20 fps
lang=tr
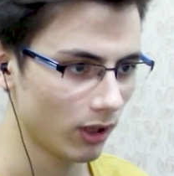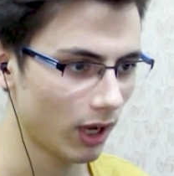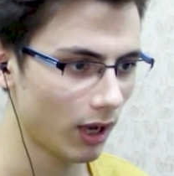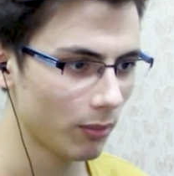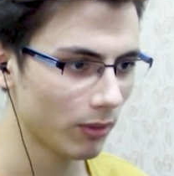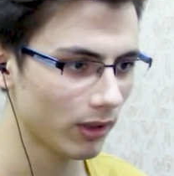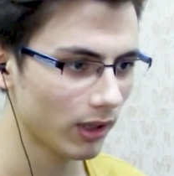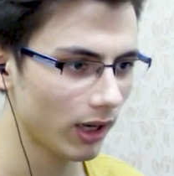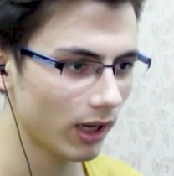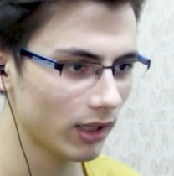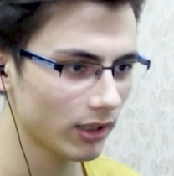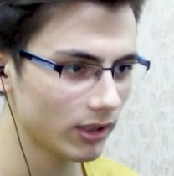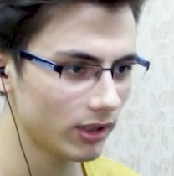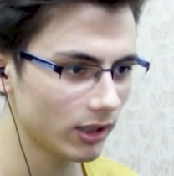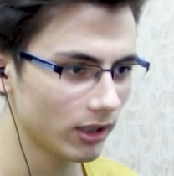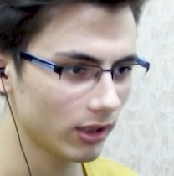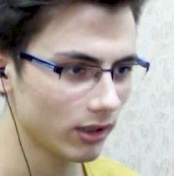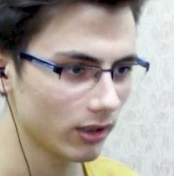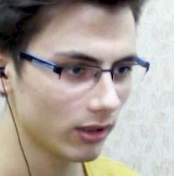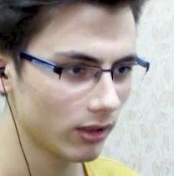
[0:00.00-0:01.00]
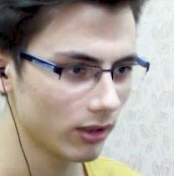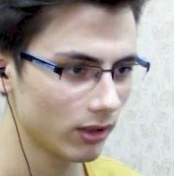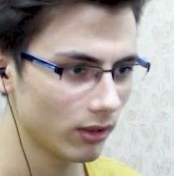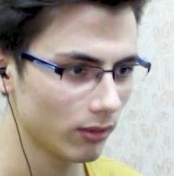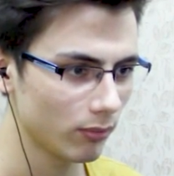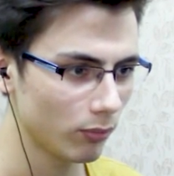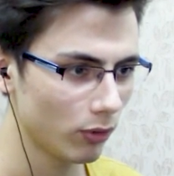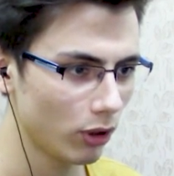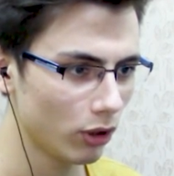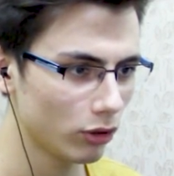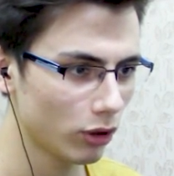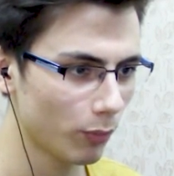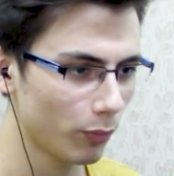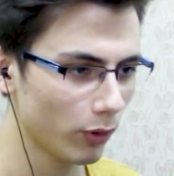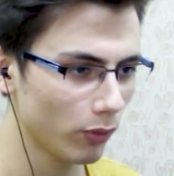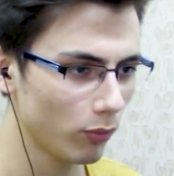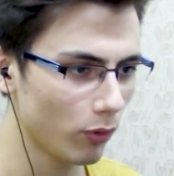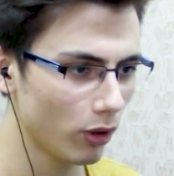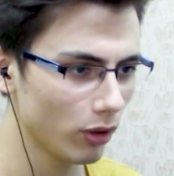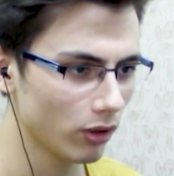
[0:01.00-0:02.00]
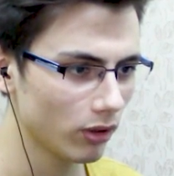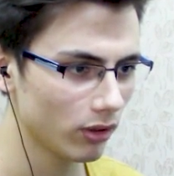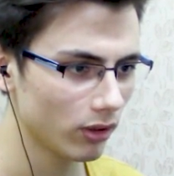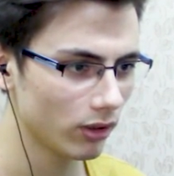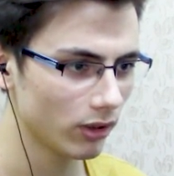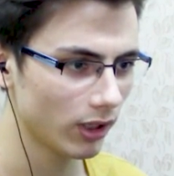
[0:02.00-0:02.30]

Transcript: Amık karısı. Böyle topuk mu olur?